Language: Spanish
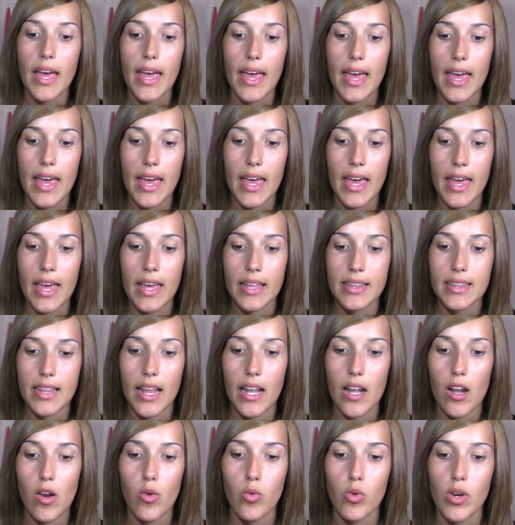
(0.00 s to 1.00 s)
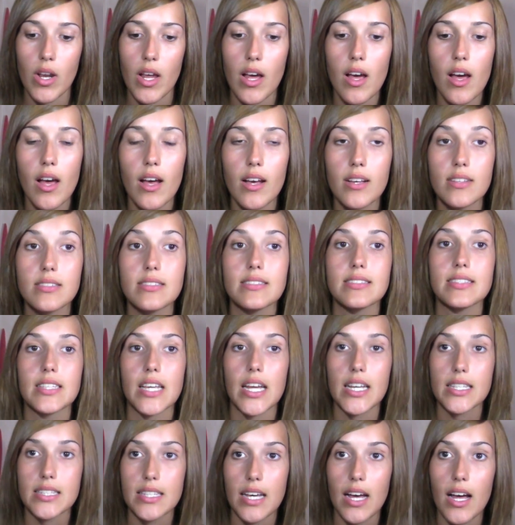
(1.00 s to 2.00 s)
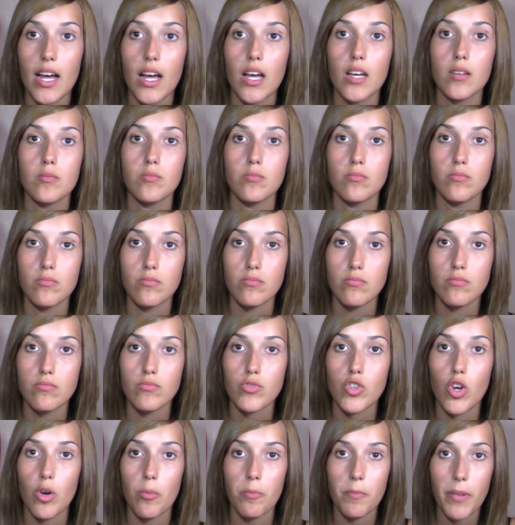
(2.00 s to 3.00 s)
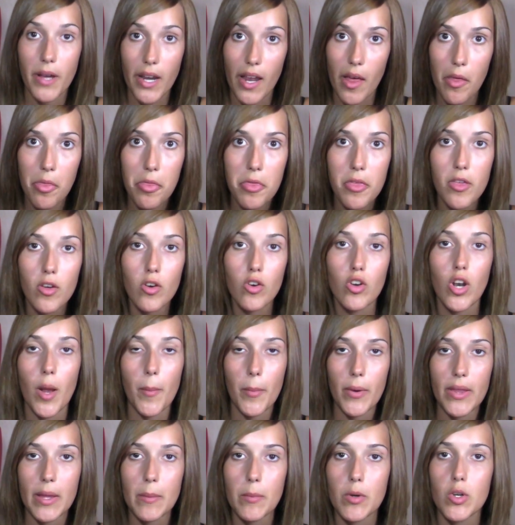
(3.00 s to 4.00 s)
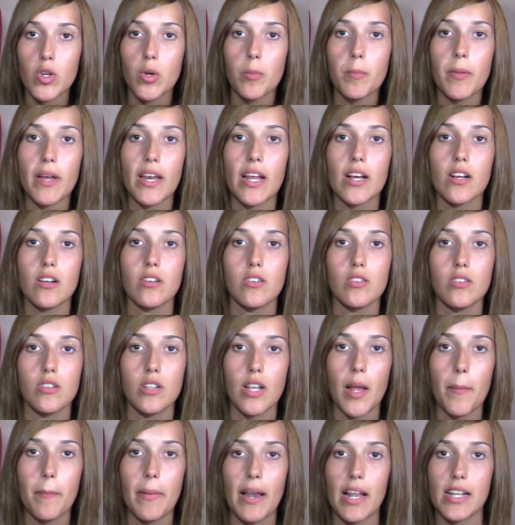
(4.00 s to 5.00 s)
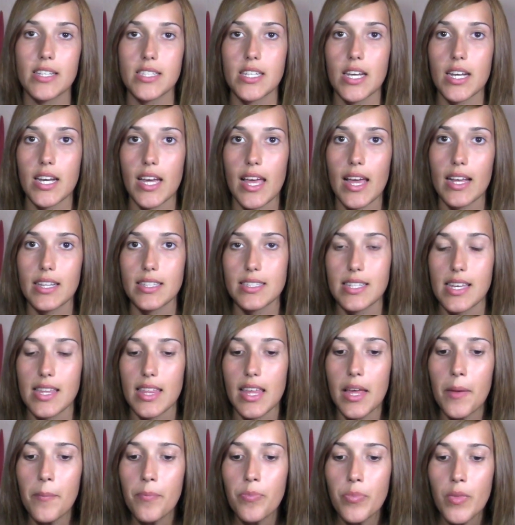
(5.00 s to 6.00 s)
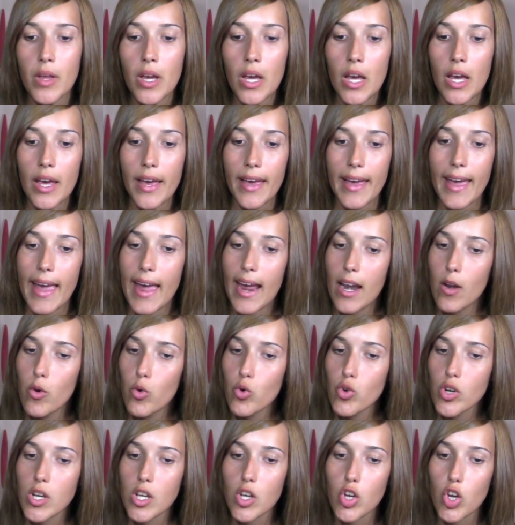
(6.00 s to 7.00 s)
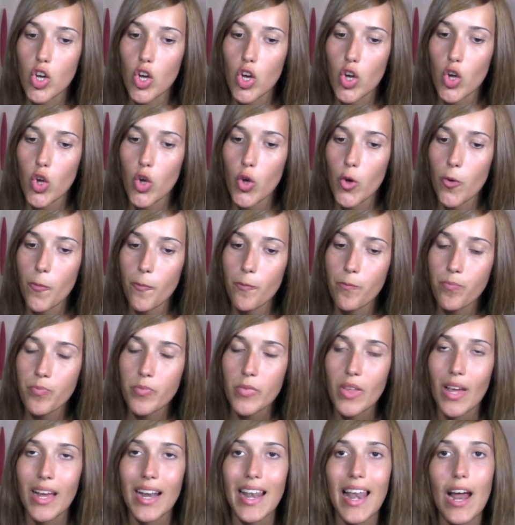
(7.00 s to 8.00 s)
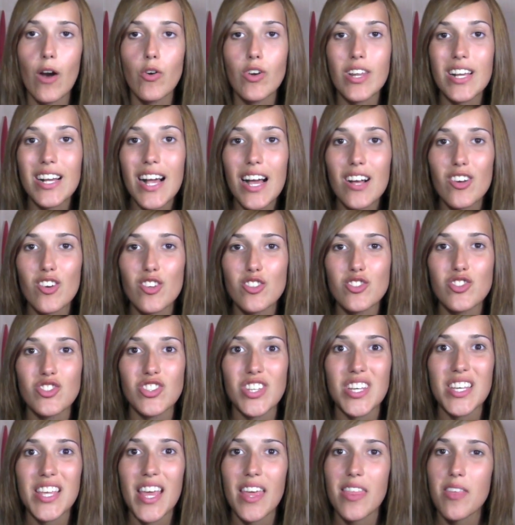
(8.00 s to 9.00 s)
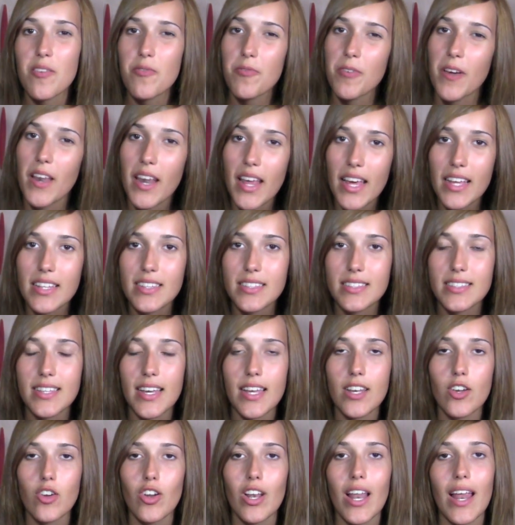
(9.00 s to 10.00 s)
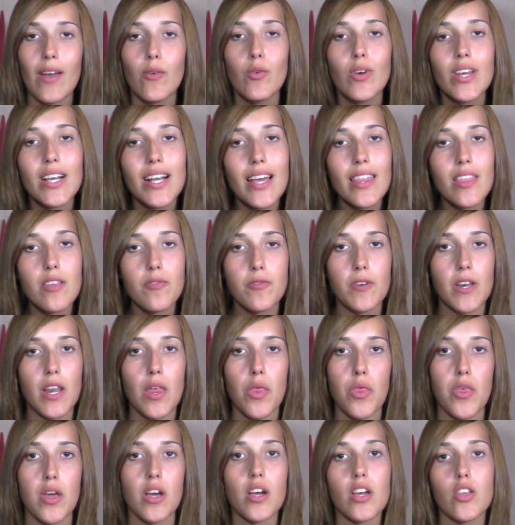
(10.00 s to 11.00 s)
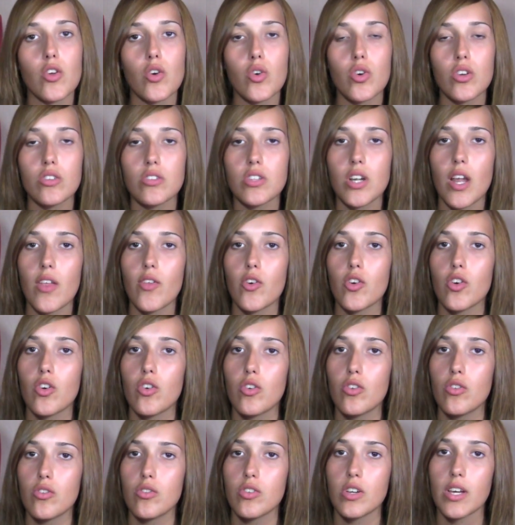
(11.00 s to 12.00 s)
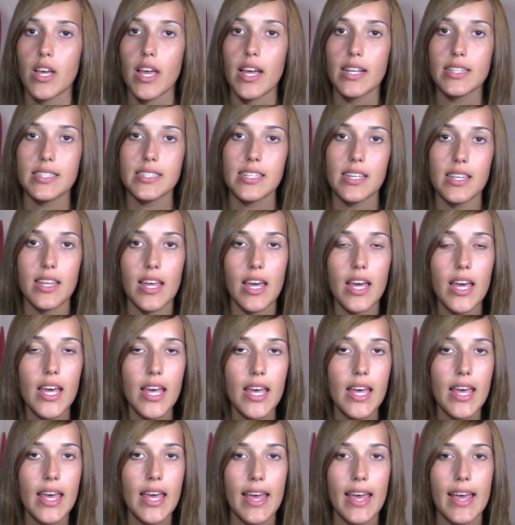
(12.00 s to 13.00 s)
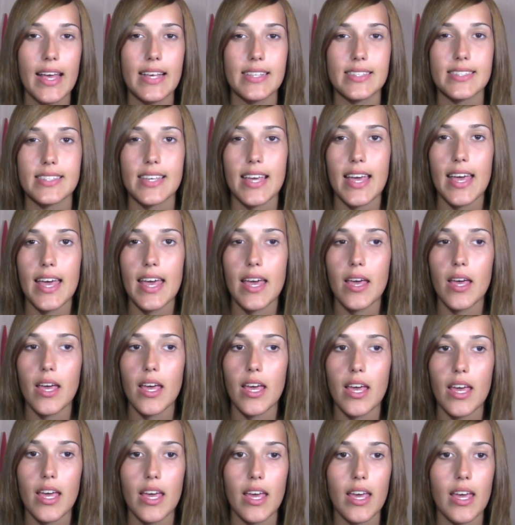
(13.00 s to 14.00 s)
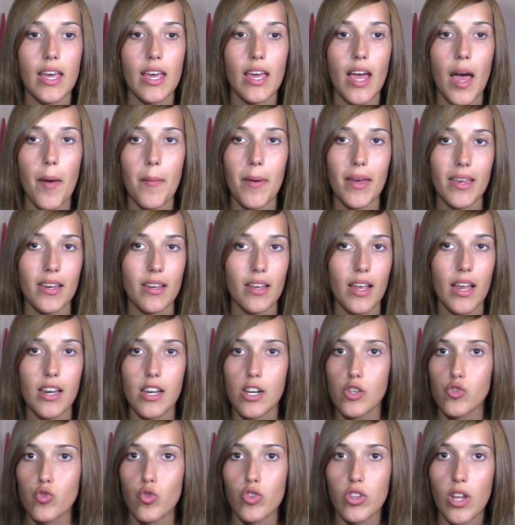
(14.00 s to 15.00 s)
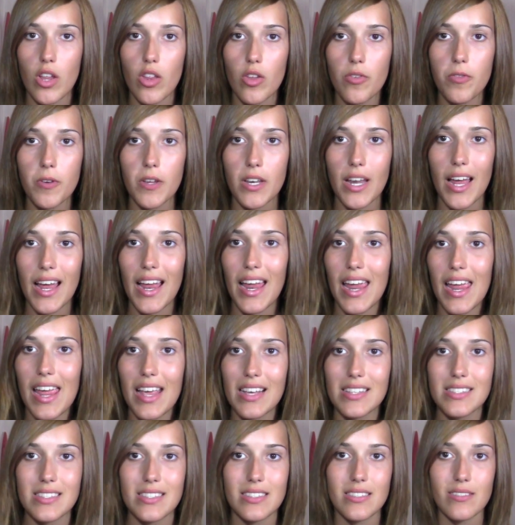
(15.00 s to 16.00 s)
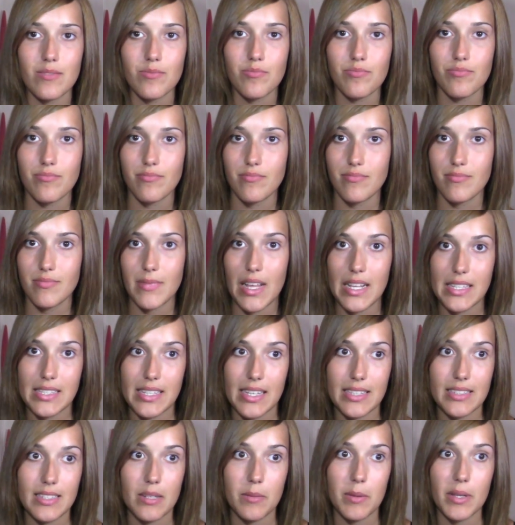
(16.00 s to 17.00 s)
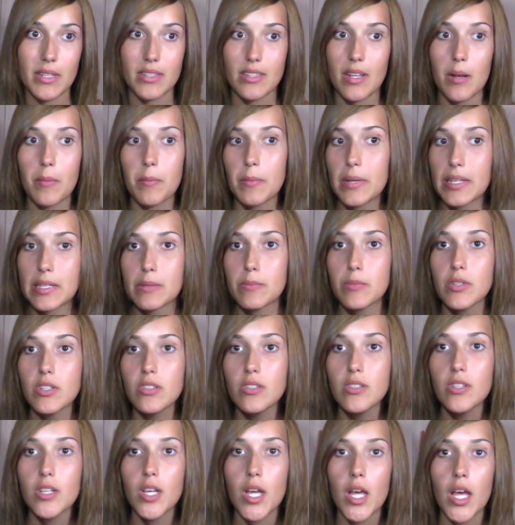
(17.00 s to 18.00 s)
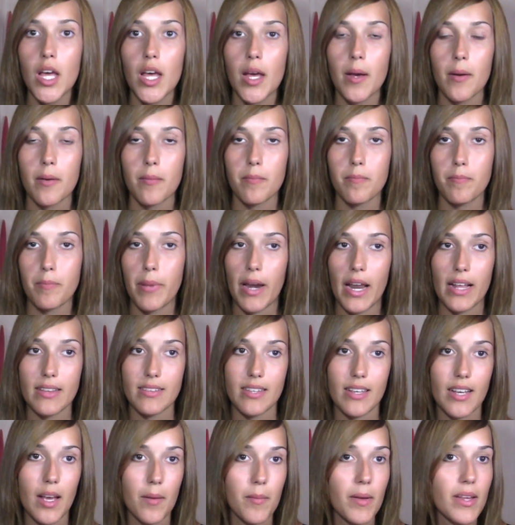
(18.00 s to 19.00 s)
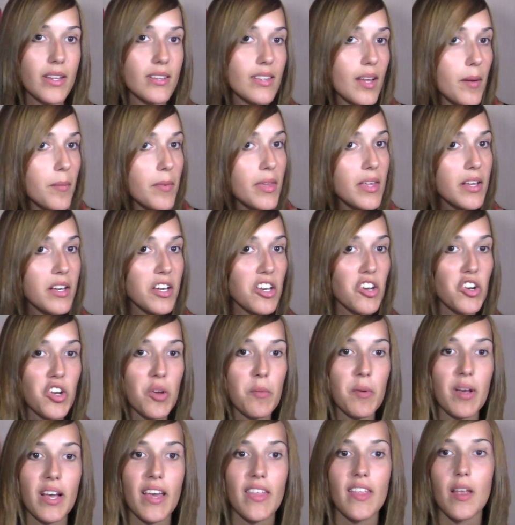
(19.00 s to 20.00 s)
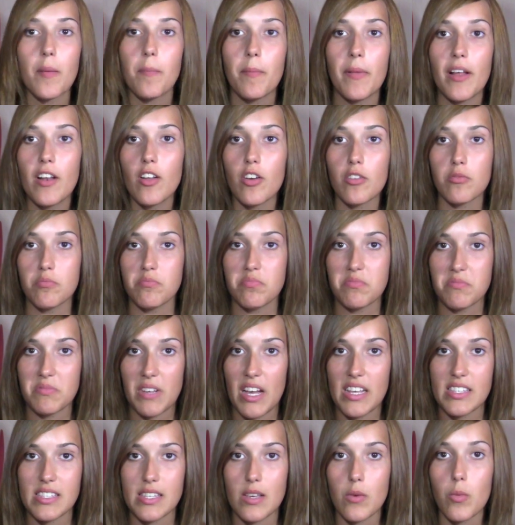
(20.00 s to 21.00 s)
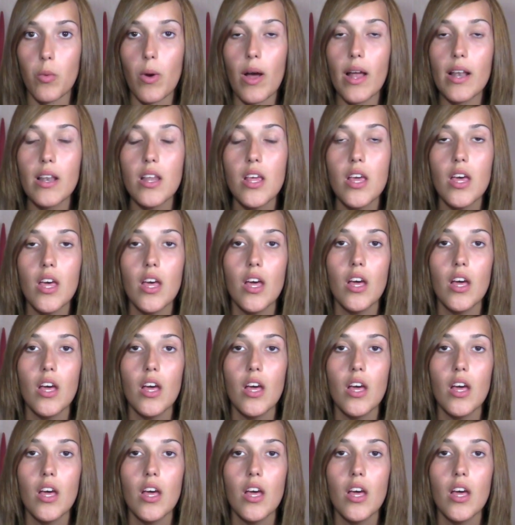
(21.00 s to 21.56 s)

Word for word: Eh, tiene una cierta mm, comparación, la podemos comparar con las planchas GHD, el único, la única cosilla diferente, ¿no? La única diferencia que yo he encontrado con GHD es que, eh, a ver, el resultado final es exactamente el mismo. Prácticamente a mí creo que me queda el pelo casi igual.